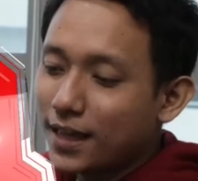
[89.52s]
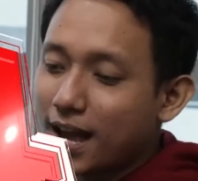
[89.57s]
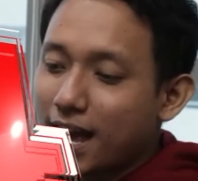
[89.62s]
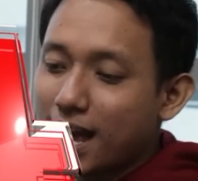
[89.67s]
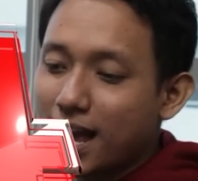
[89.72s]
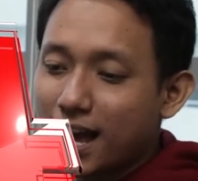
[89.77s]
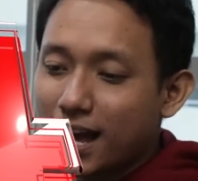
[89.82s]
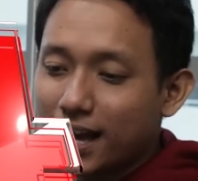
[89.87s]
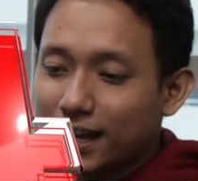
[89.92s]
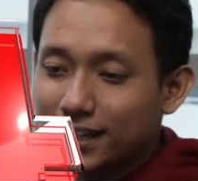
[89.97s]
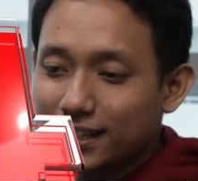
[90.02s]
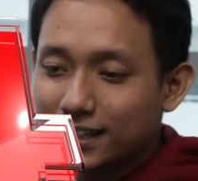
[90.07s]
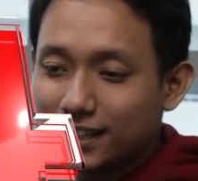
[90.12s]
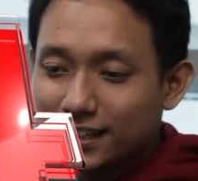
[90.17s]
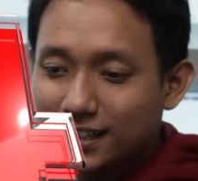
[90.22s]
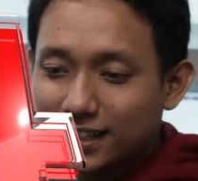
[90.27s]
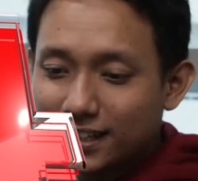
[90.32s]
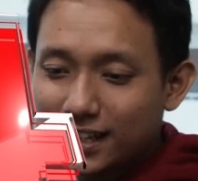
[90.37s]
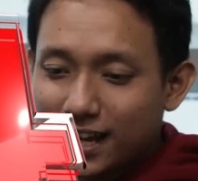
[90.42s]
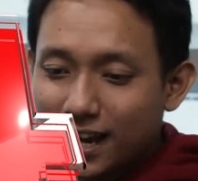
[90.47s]
Nah, ini
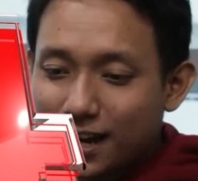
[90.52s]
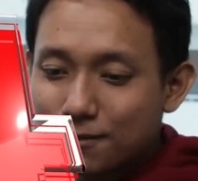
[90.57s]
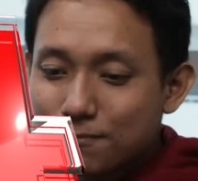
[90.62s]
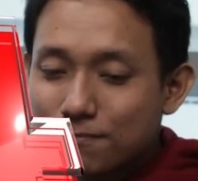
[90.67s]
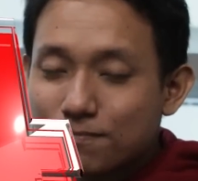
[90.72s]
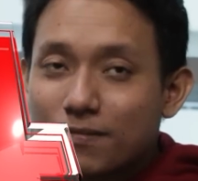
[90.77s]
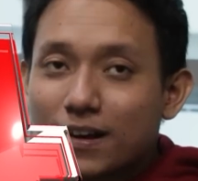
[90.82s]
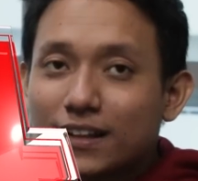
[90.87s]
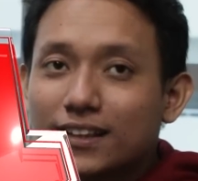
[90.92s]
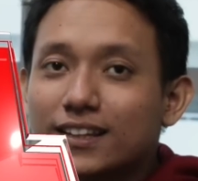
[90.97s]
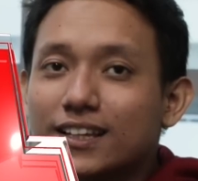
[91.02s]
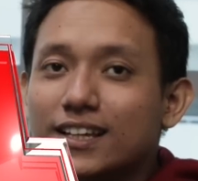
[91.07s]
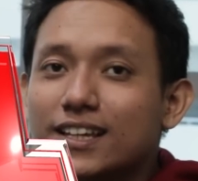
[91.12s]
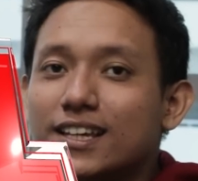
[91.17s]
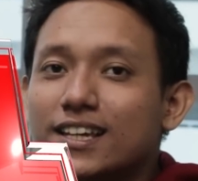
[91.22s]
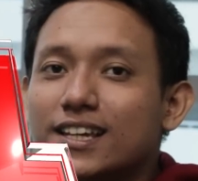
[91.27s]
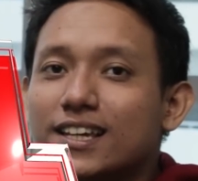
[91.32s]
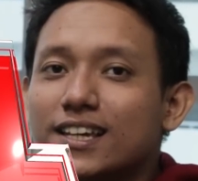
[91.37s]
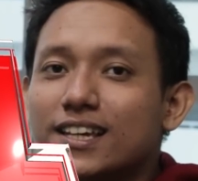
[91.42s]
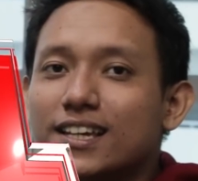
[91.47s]
nih yang keempat
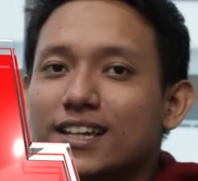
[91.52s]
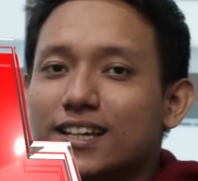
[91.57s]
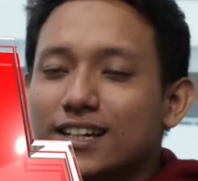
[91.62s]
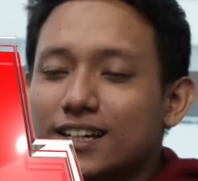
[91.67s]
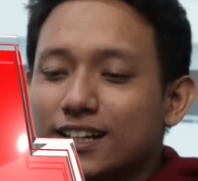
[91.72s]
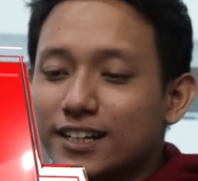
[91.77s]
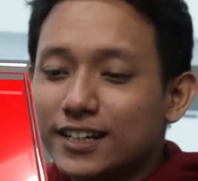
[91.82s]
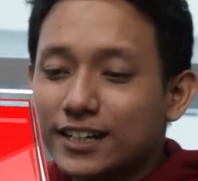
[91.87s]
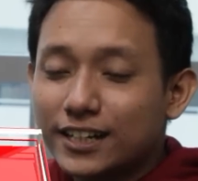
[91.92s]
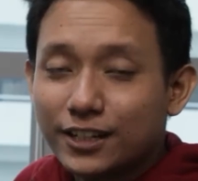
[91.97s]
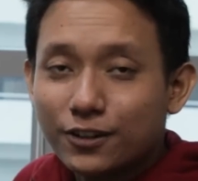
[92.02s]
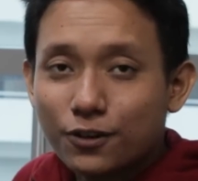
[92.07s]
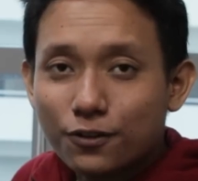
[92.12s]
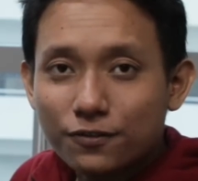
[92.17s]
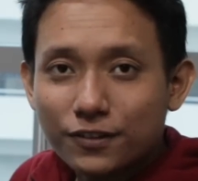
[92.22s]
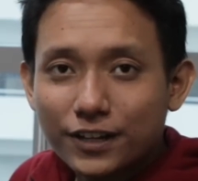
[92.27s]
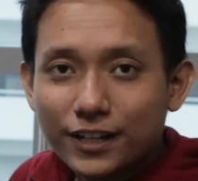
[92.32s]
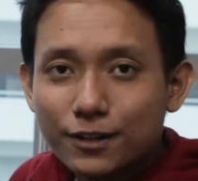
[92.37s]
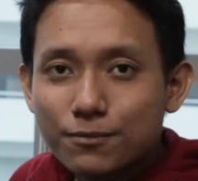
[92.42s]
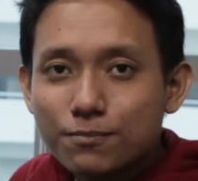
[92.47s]
nih,
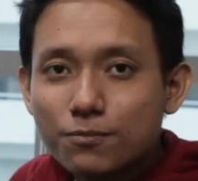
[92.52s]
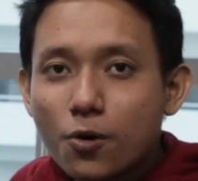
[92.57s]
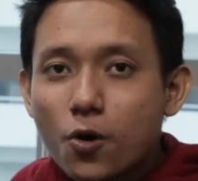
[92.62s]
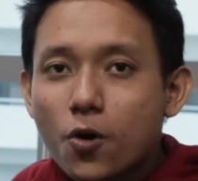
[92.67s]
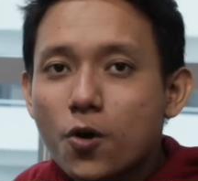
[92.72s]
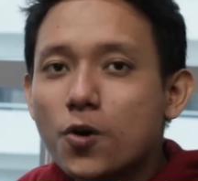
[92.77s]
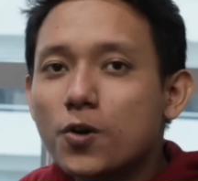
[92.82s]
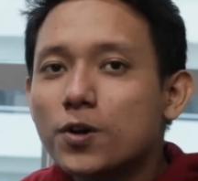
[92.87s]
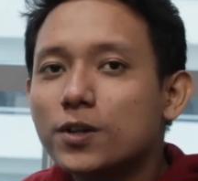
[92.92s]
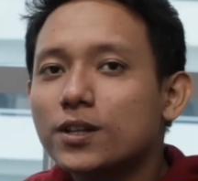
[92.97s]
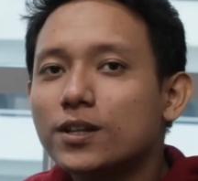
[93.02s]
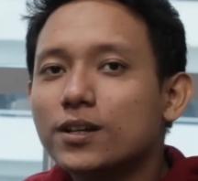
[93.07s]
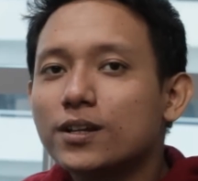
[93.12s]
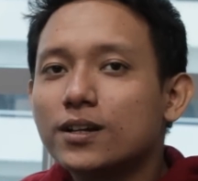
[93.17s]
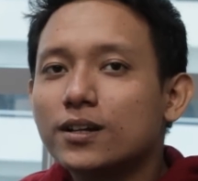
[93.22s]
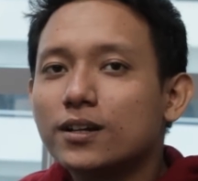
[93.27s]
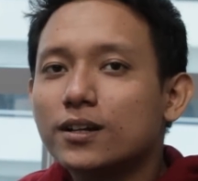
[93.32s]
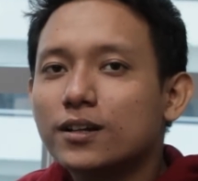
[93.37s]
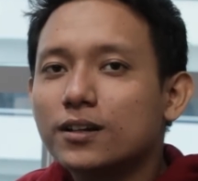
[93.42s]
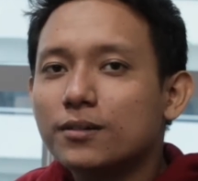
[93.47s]
recovery mode
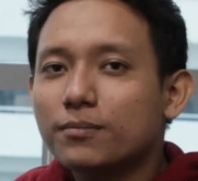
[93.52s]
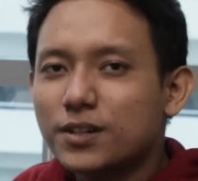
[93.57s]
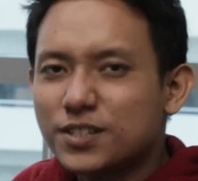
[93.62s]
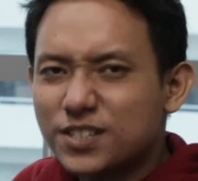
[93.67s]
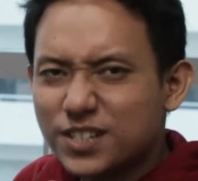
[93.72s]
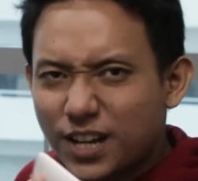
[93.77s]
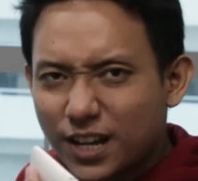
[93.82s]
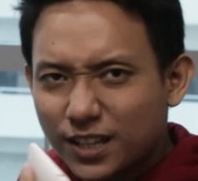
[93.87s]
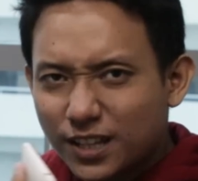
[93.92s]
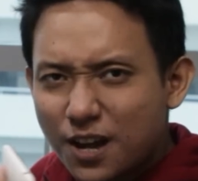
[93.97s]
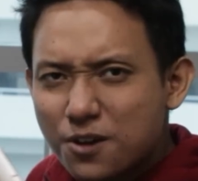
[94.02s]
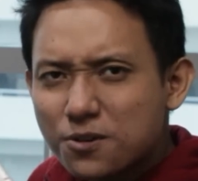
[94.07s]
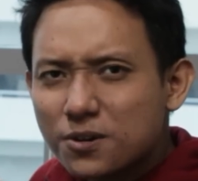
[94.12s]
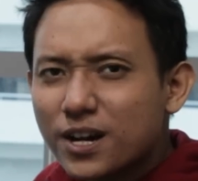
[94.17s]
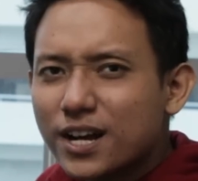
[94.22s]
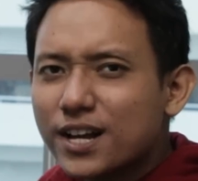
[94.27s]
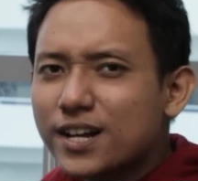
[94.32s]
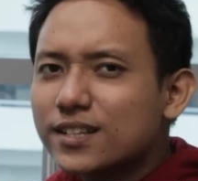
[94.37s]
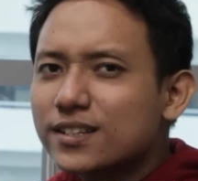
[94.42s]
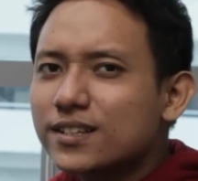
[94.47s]
pasti nggak tahu
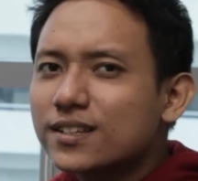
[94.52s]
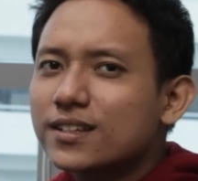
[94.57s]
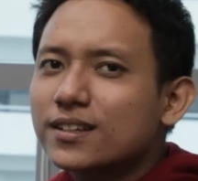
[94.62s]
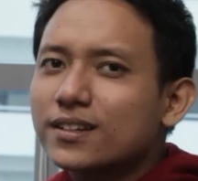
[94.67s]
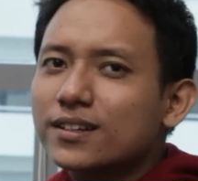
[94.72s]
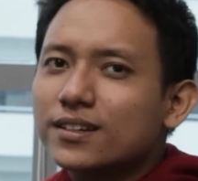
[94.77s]
kan